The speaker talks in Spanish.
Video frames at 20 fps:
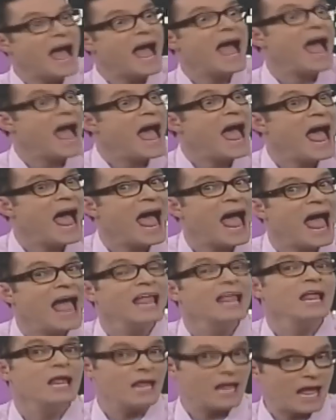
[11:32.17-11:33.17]
cri, ah.
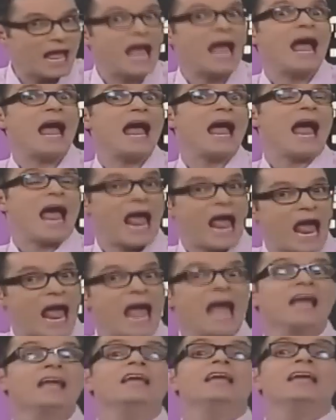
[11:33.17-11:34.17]
cri, ah,
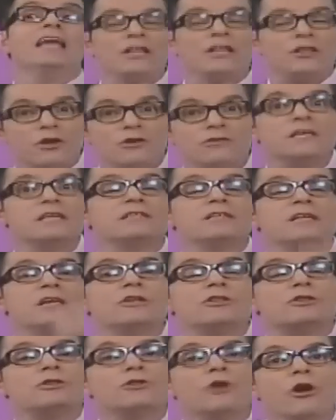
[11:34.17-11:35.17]
ah. cri, Entonces...
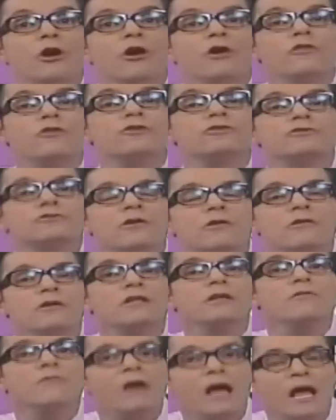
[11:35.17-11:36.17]
Todos son
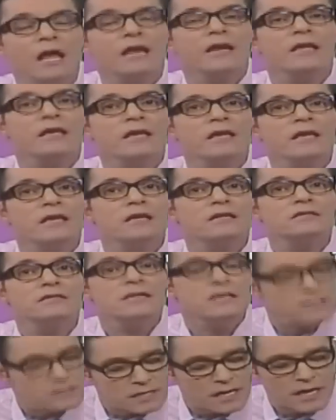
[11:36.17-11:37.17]
iguales,
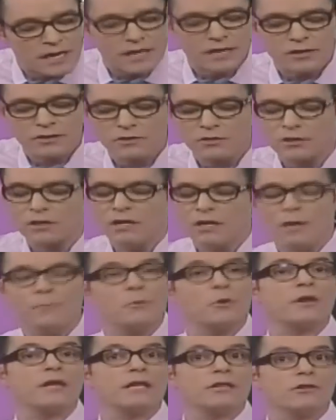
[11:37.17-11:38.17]
en serio.
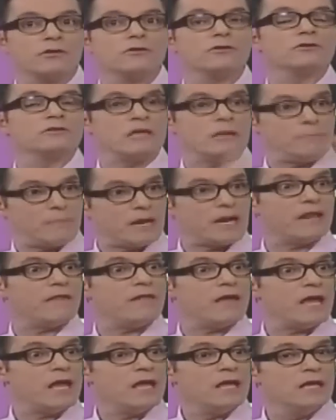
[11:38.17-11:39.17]
Porque entonces los del
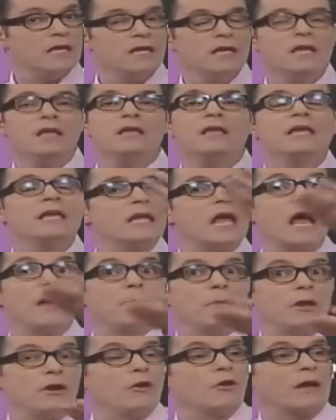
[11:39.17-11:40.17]
PRD, y ah,
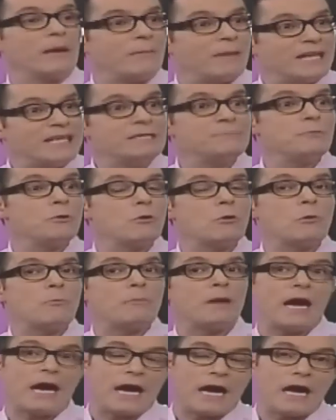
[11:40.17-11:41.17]
pues, lo que más les
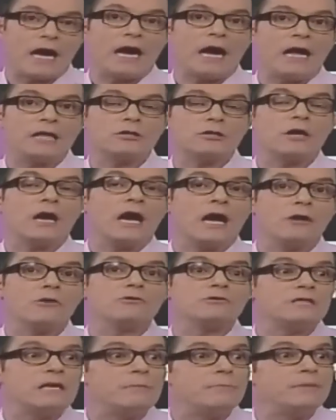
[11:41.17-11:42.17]
preocupa a,
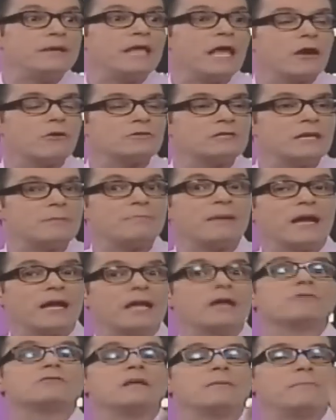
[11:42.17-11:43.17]
los del PRI, a los del PAN,
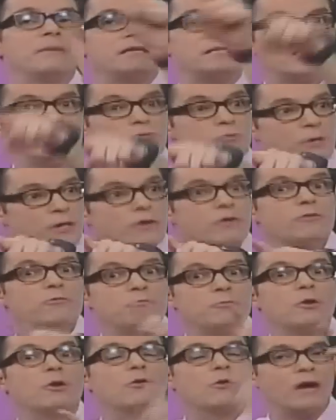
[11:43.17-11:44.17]
que los del PAN se subieron un
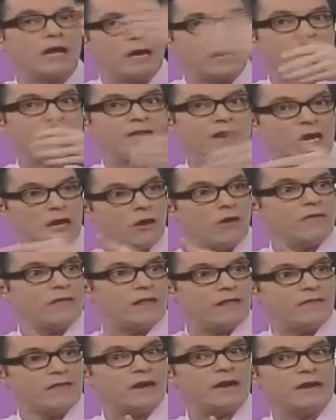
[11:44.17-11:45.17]
poco al, del lado
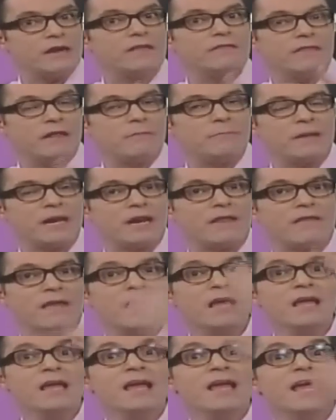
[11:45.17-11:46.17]
del ring del
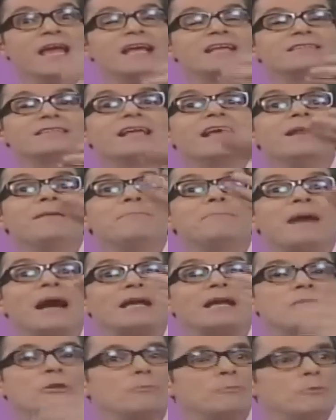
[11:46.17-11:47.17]
PRD, es que el
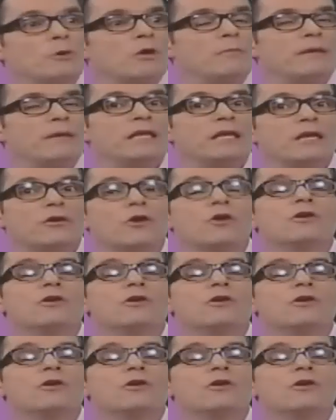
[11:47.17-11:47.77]
pacto por México